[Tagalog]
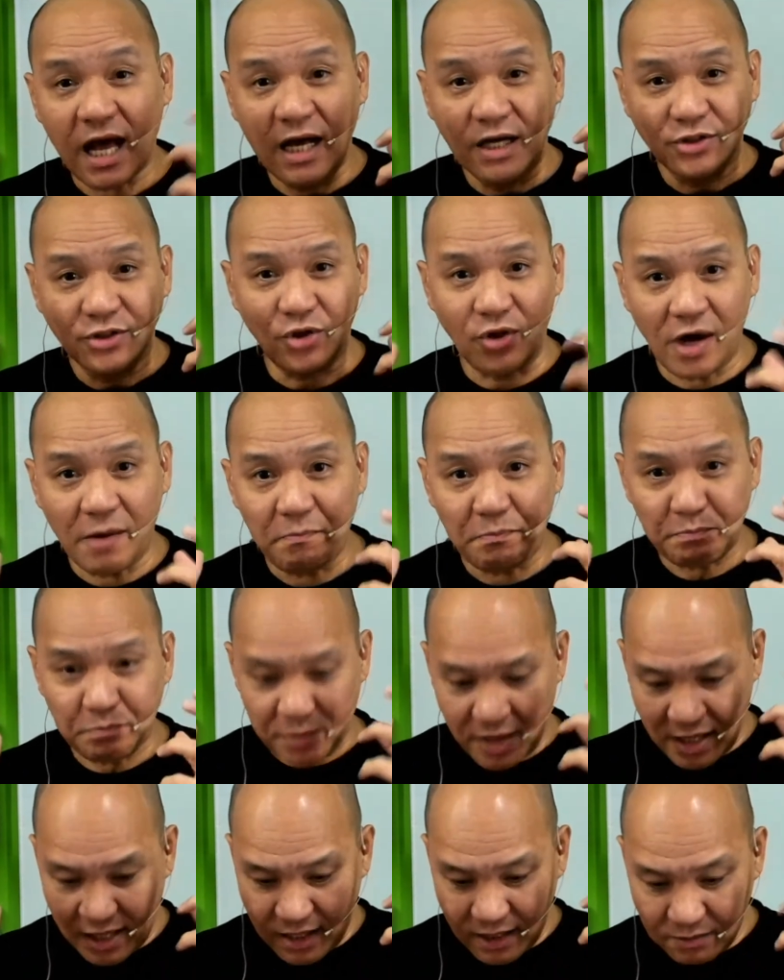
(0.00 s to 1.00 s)
So, ang
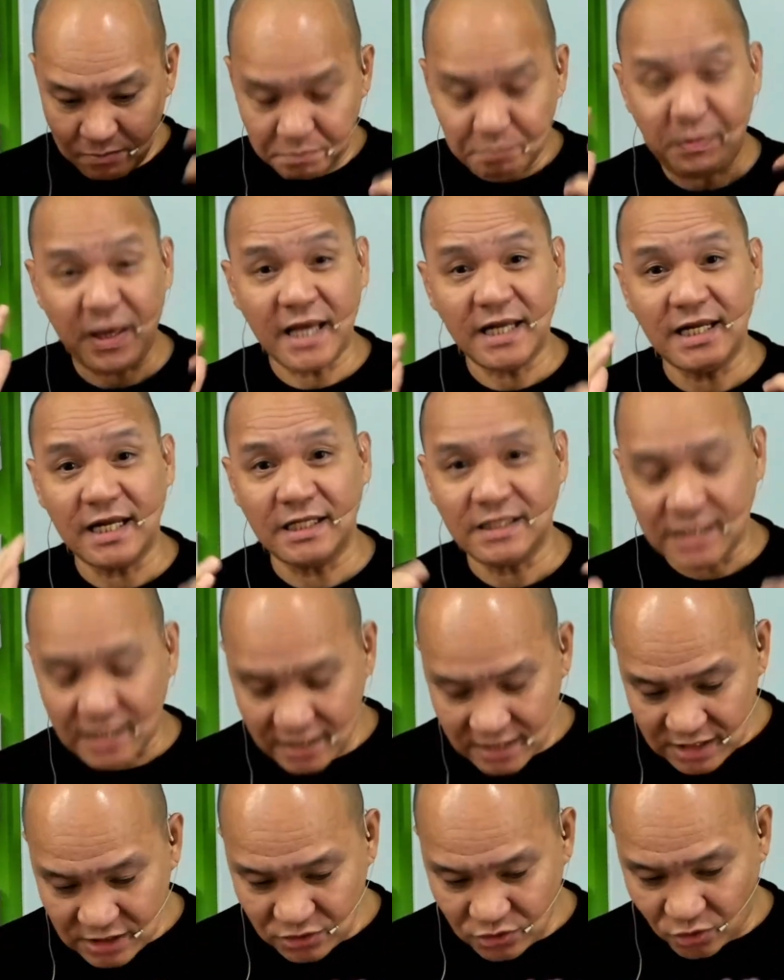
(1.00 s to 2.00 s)
ang penalty
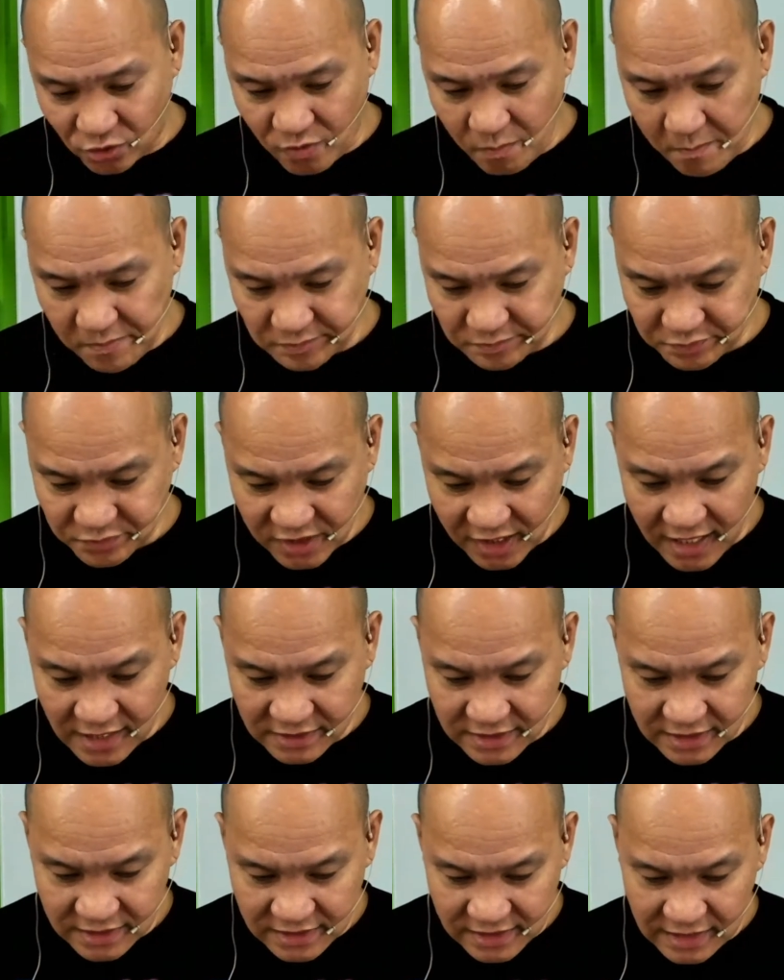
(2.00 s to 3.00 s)
rito
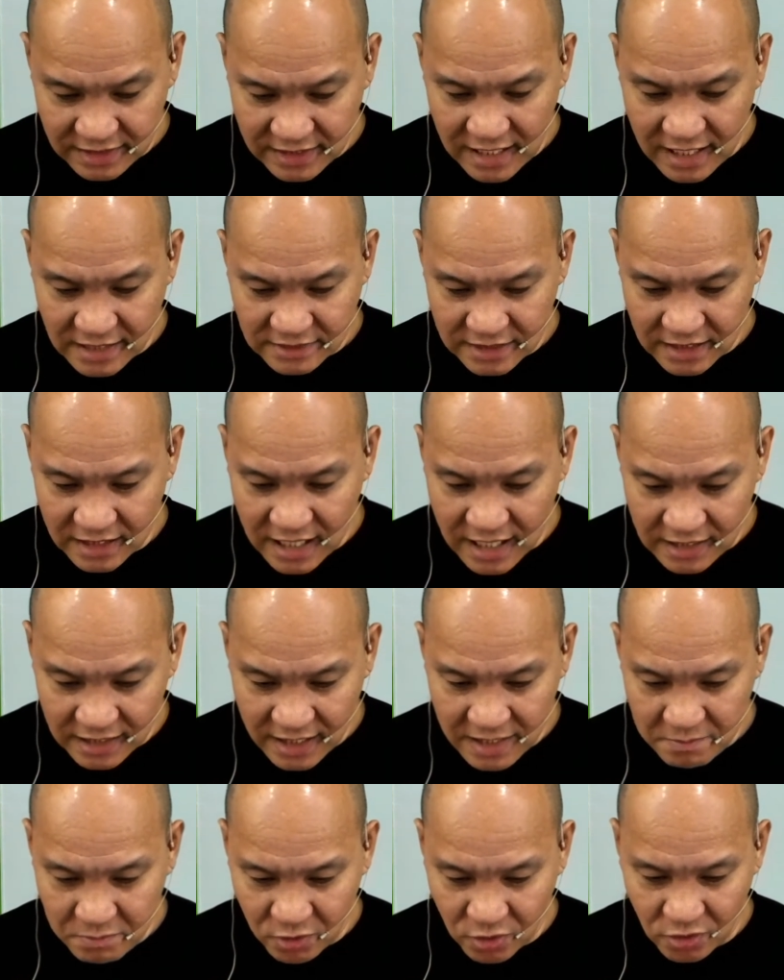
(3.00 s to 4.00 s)
under eh, under
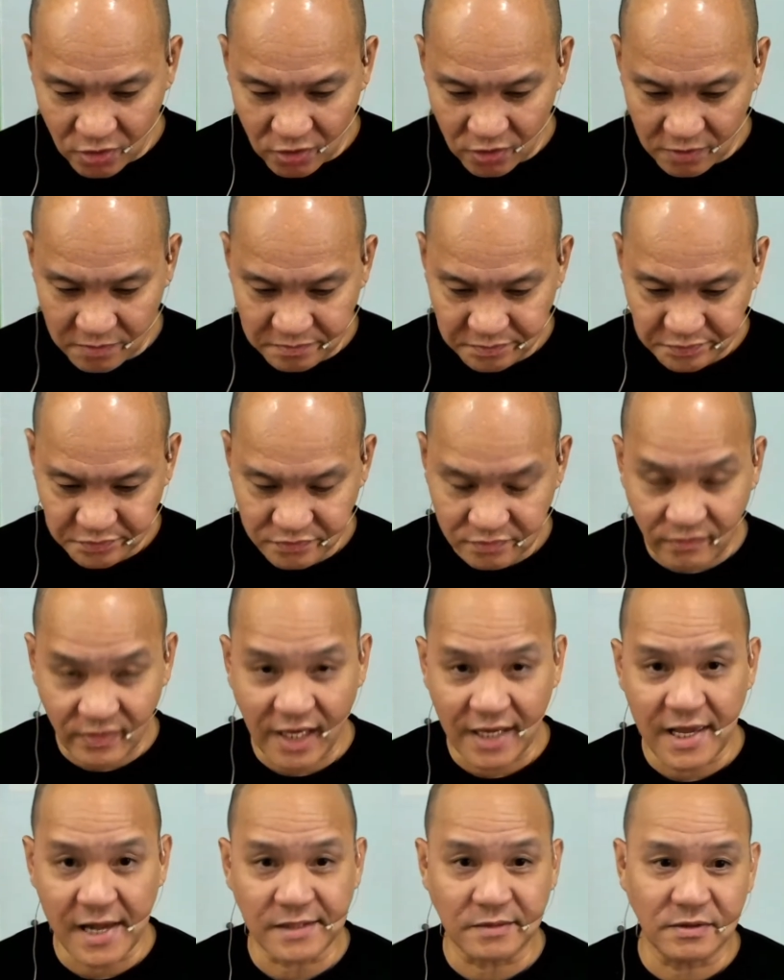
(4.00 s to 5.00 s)
RMO,
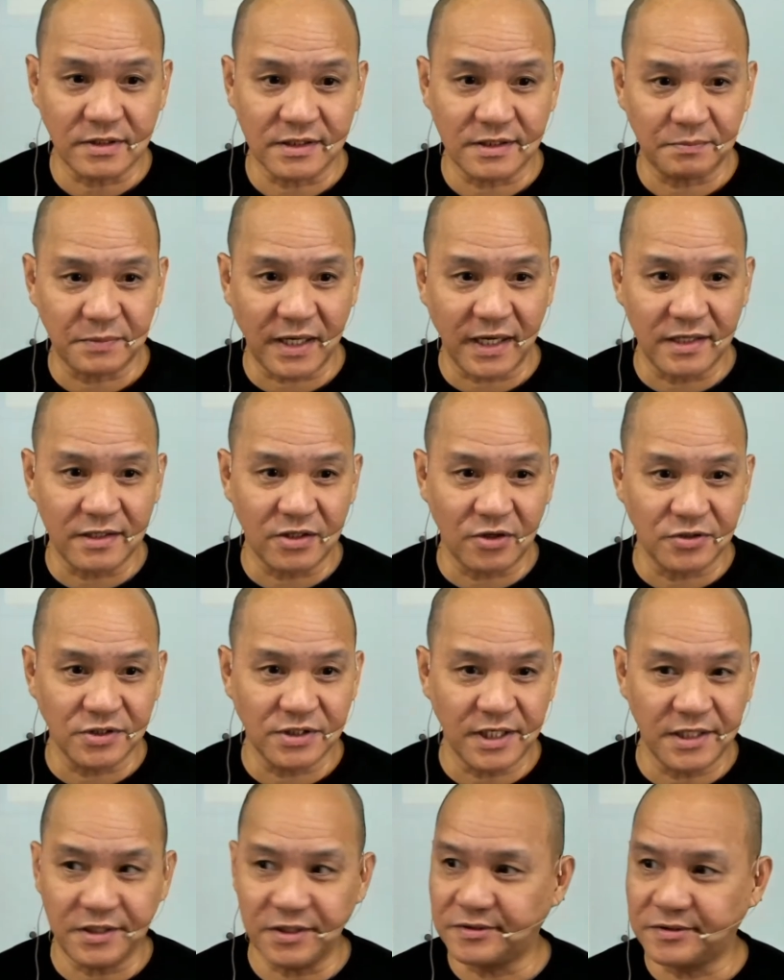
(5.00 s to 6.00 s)
ayan, papakita ko sa
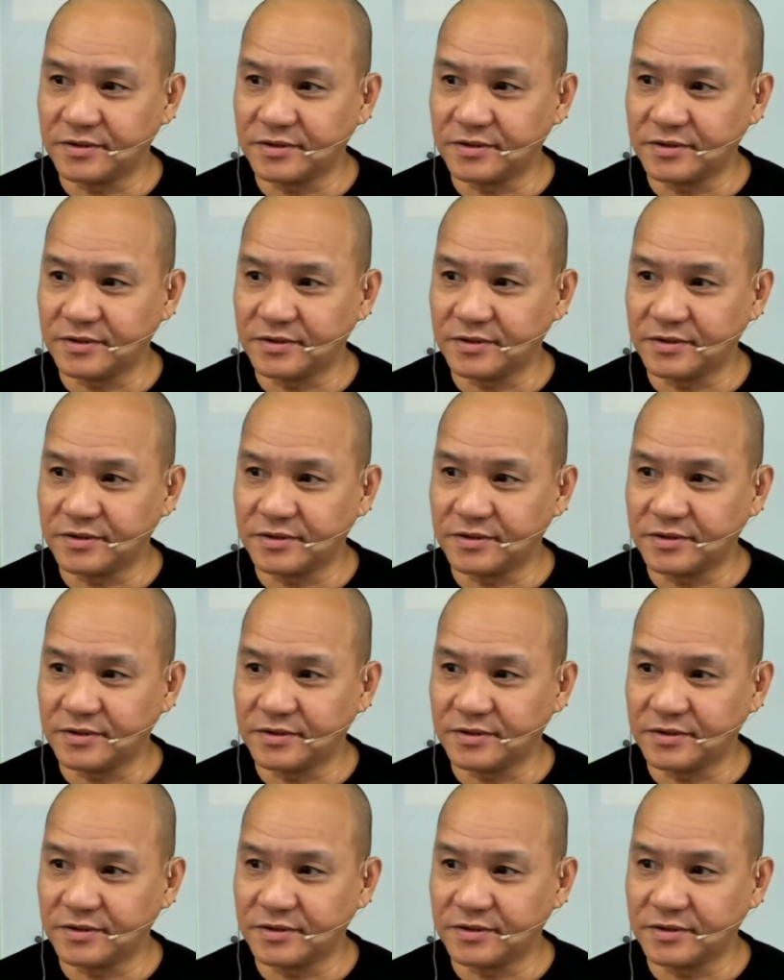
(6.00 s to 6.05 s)
inyo.